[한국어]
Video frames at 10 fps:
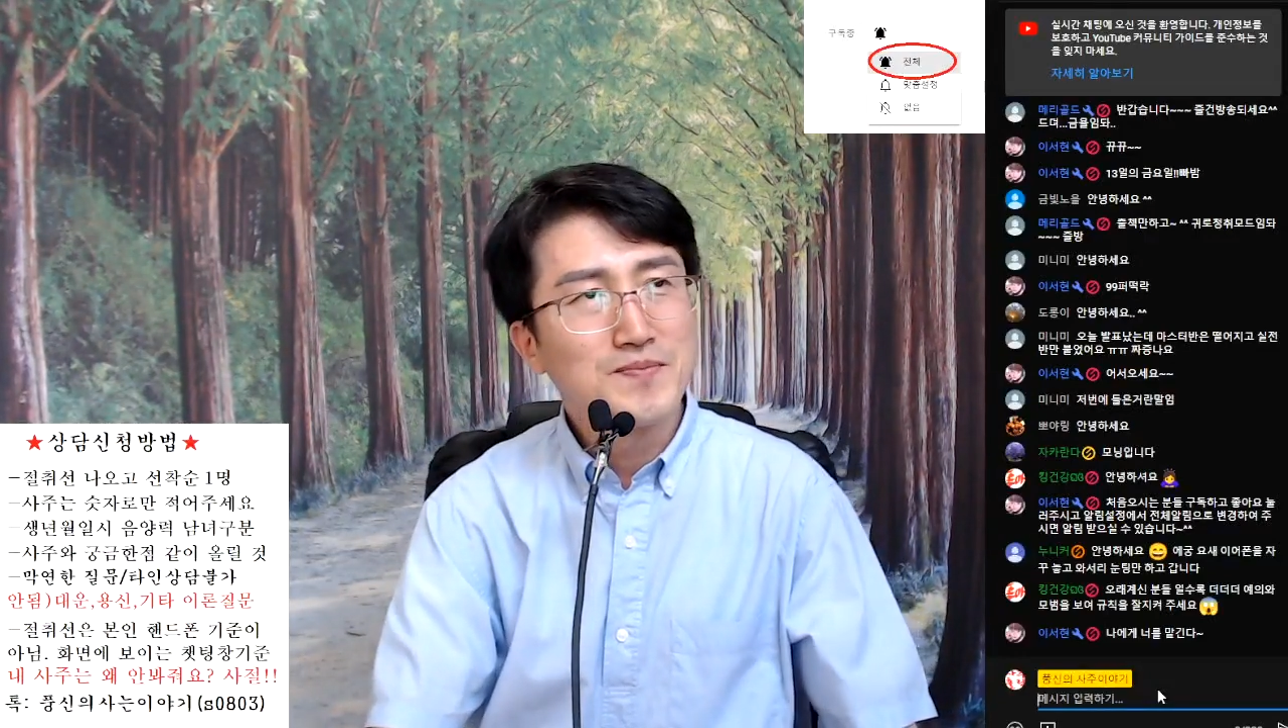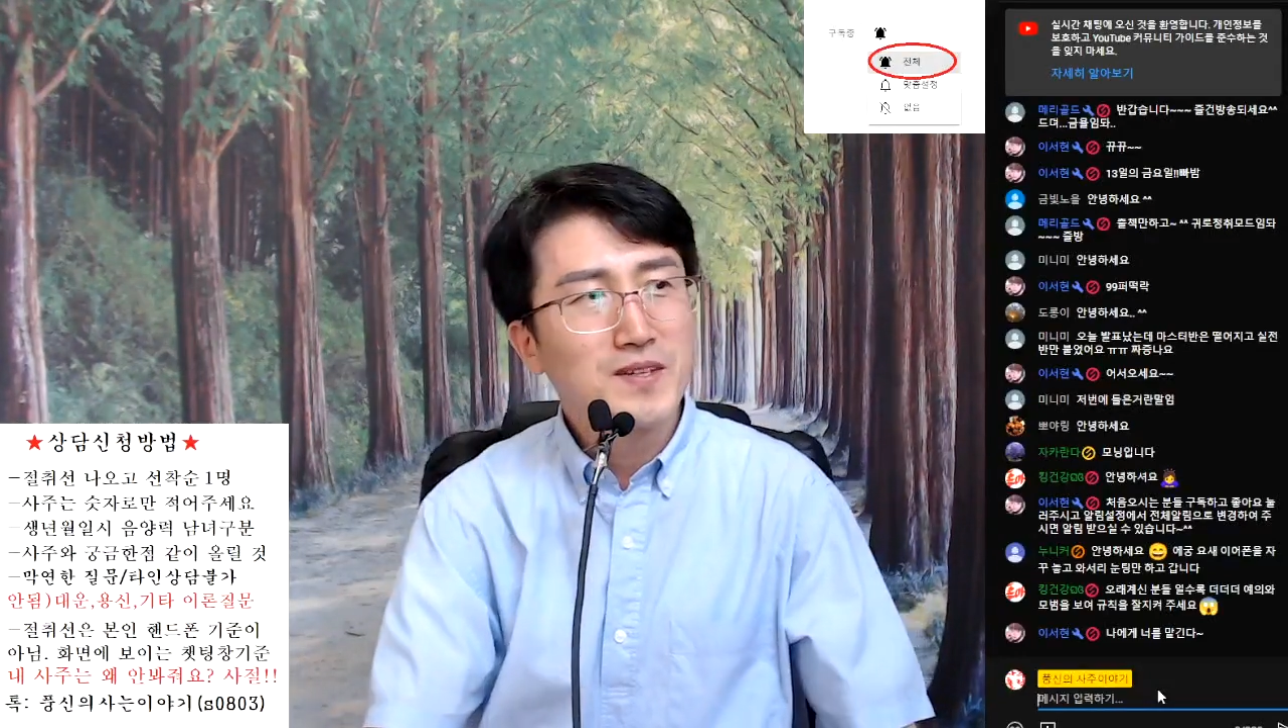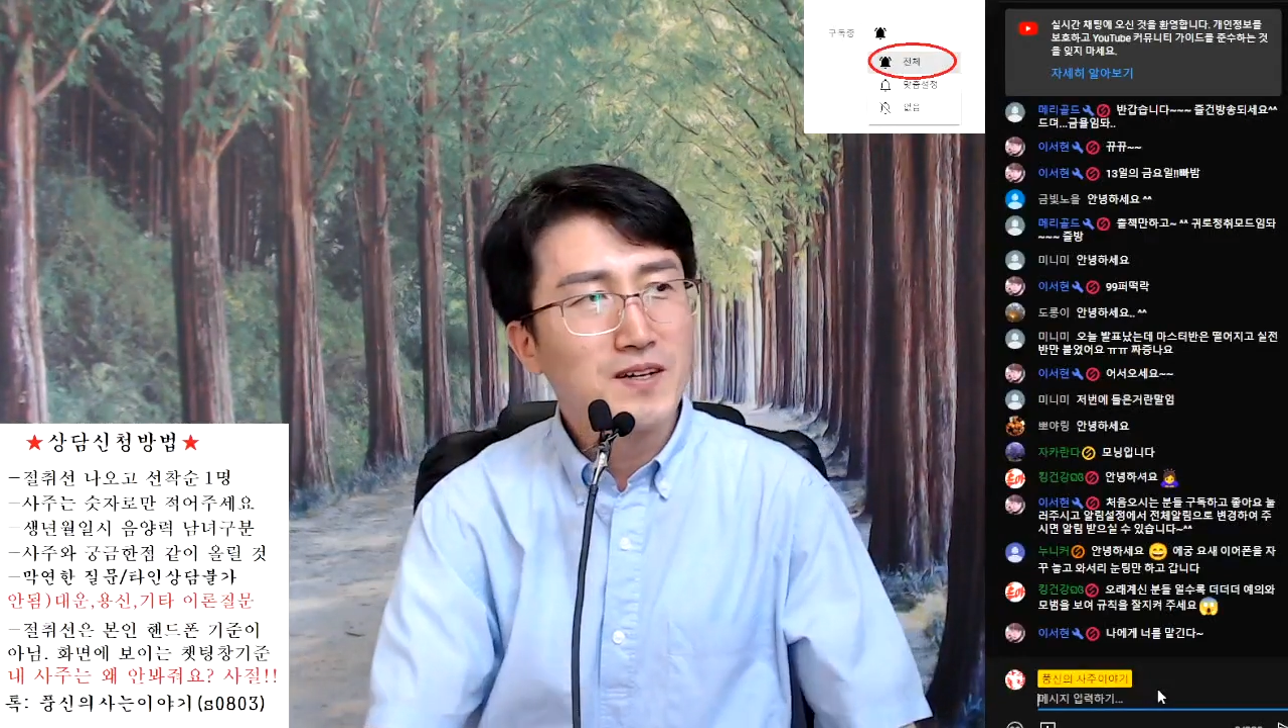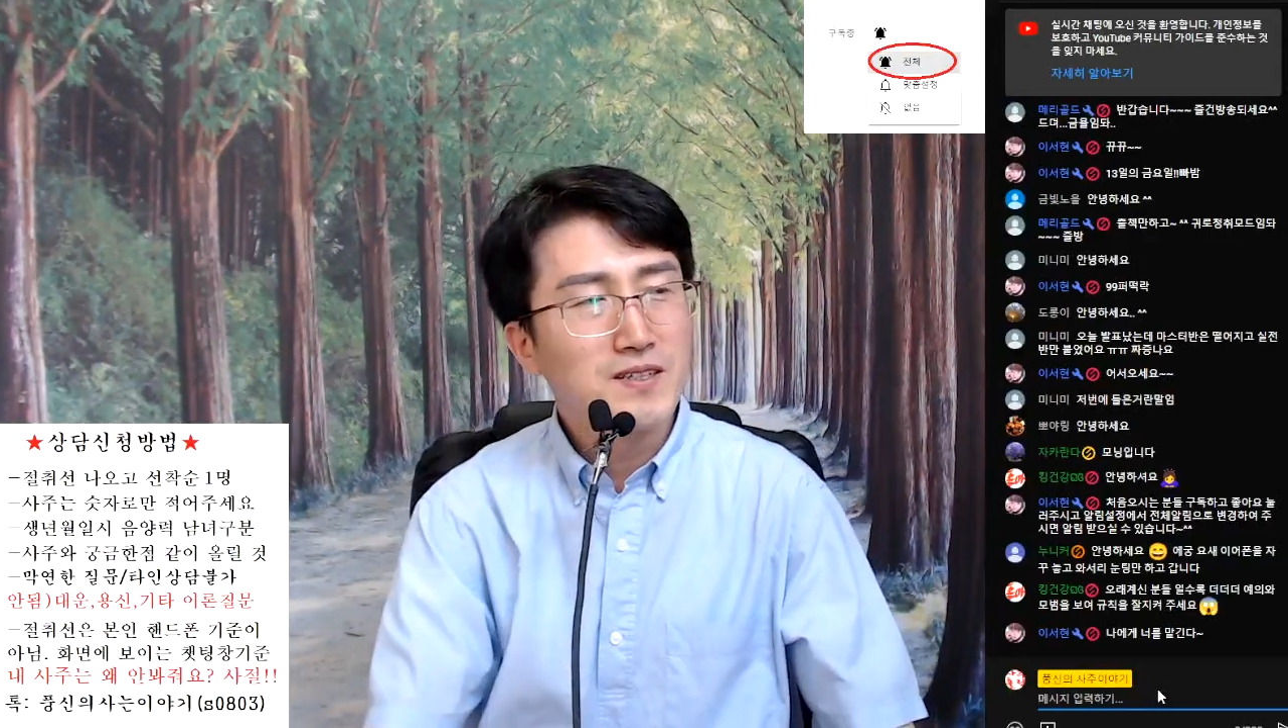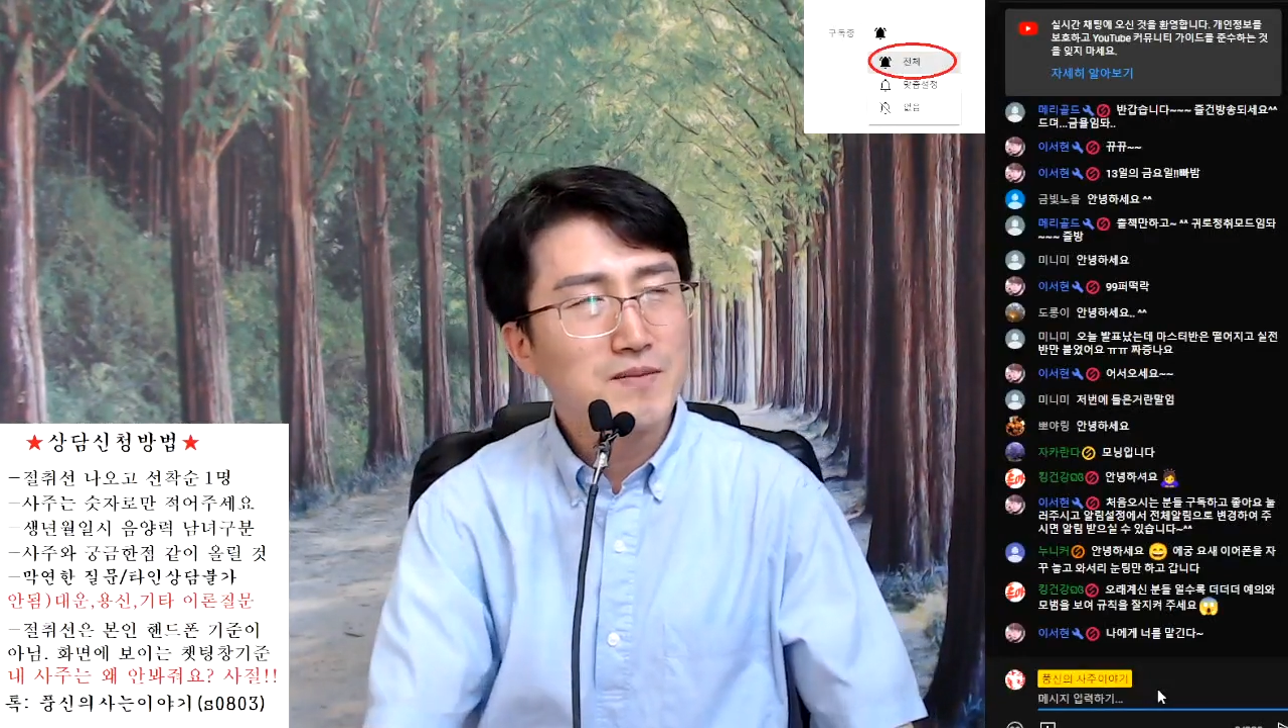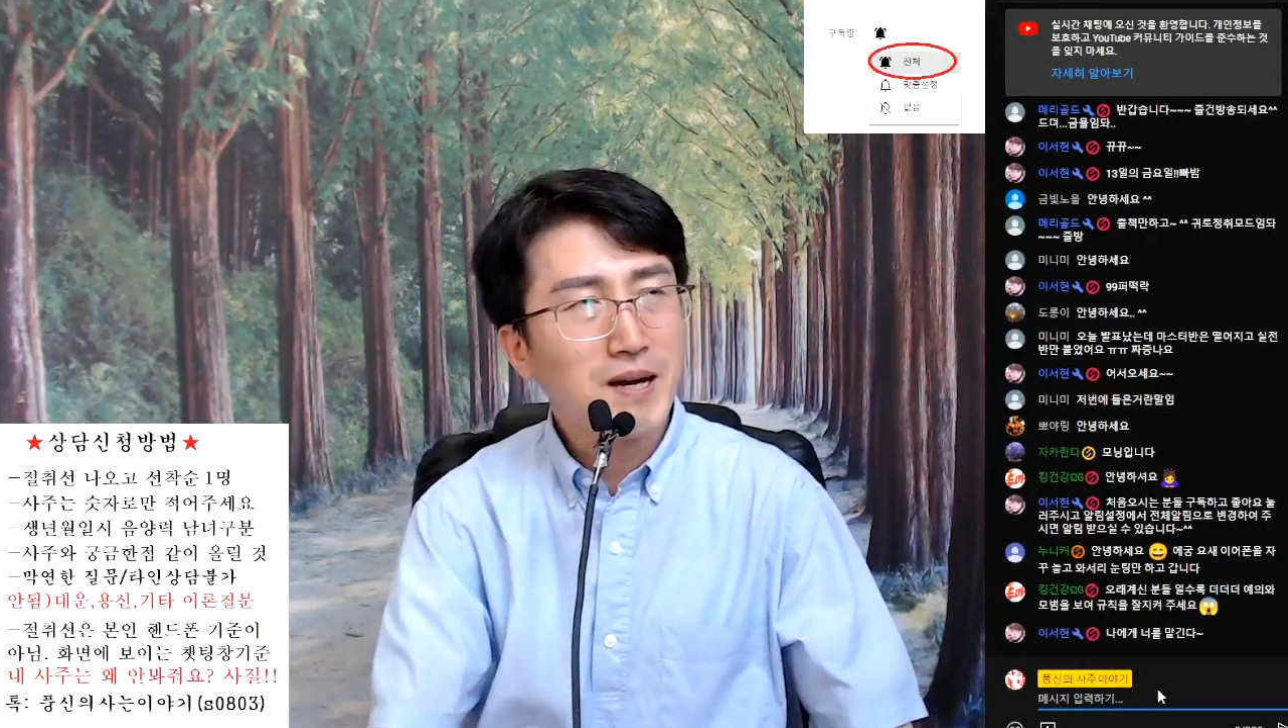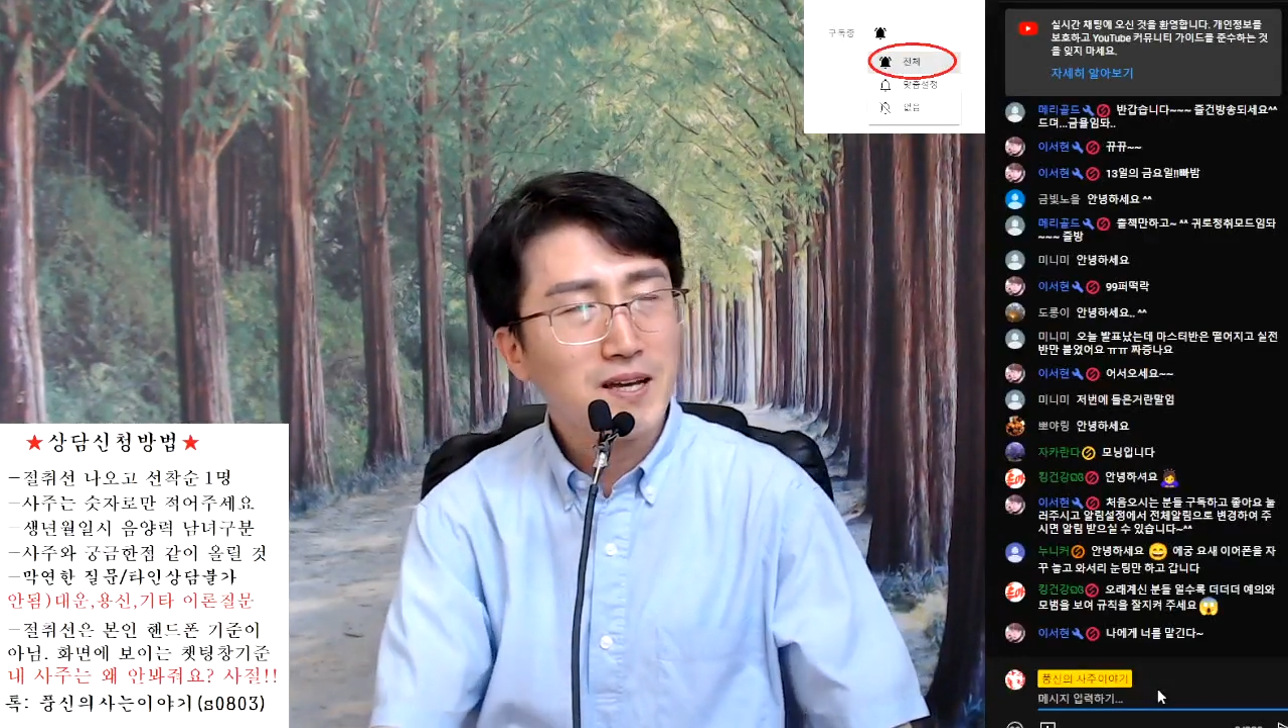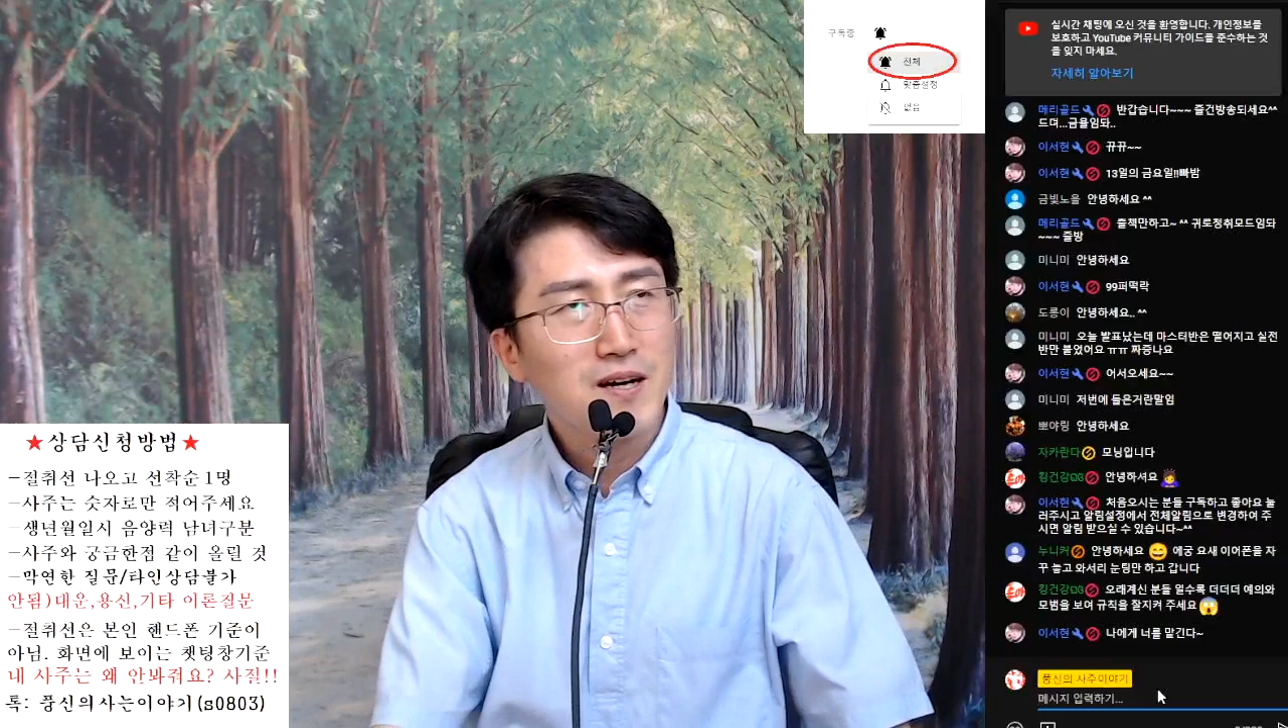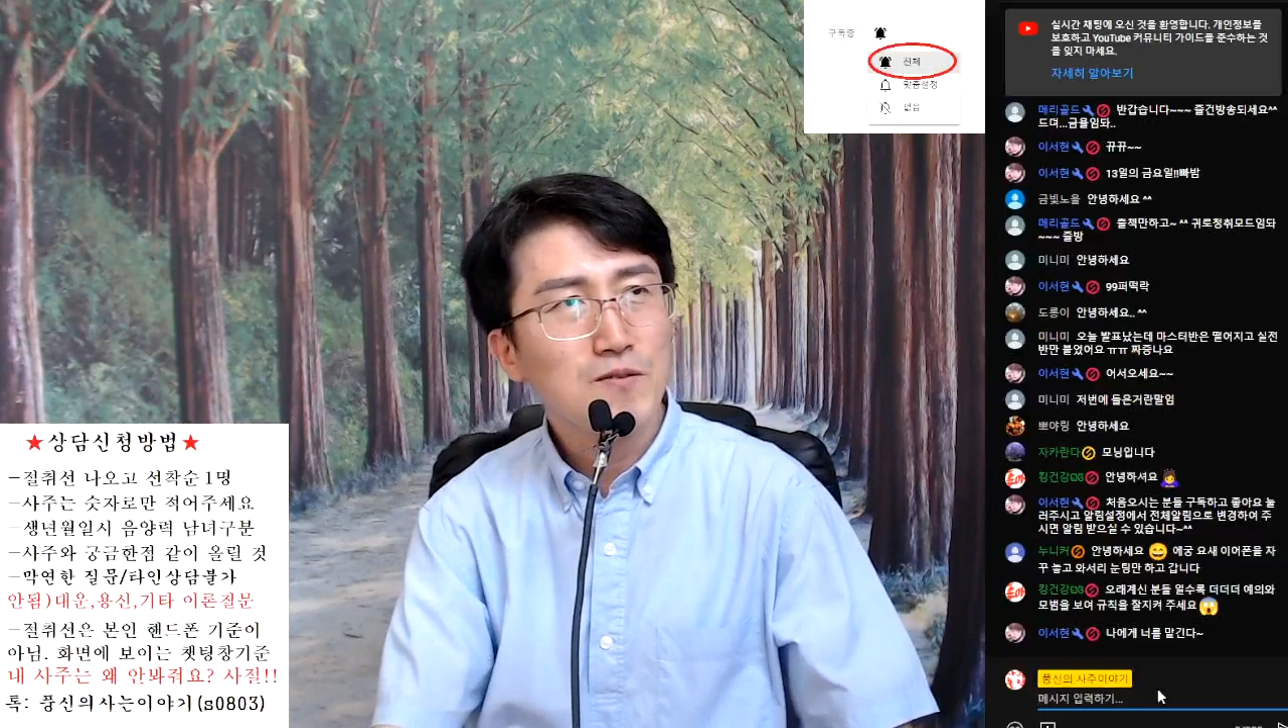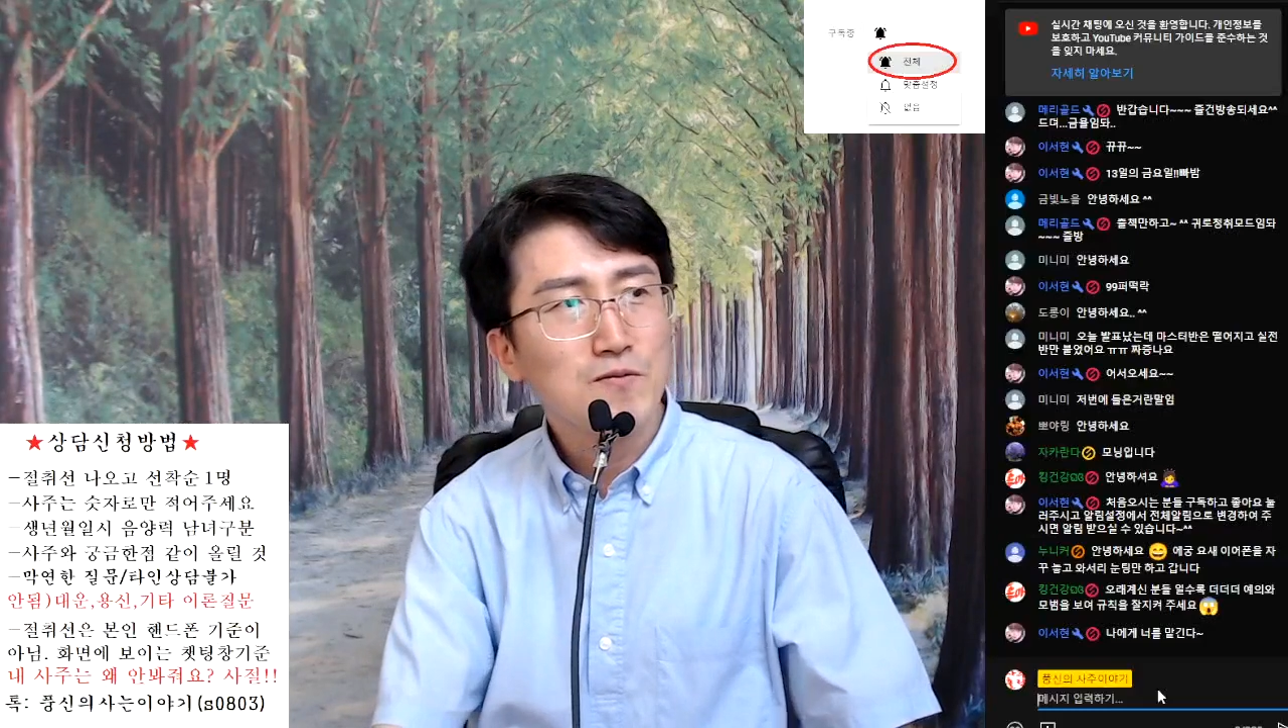어느
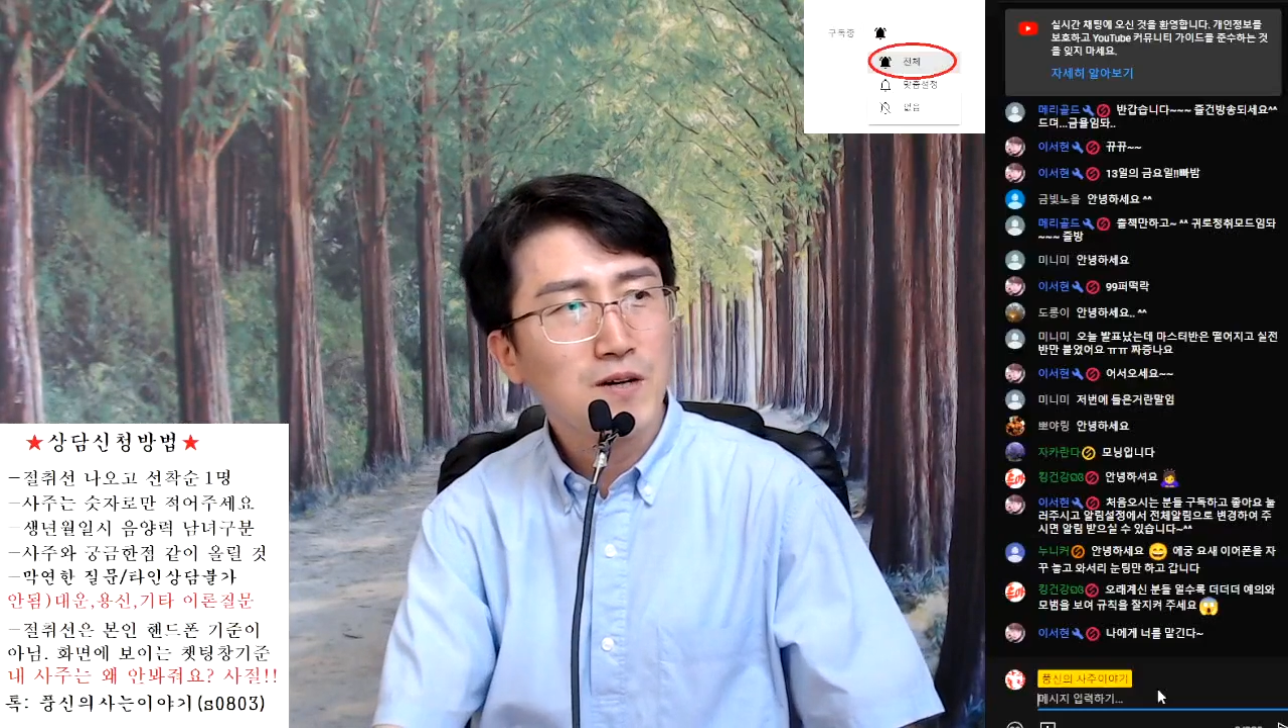방향으로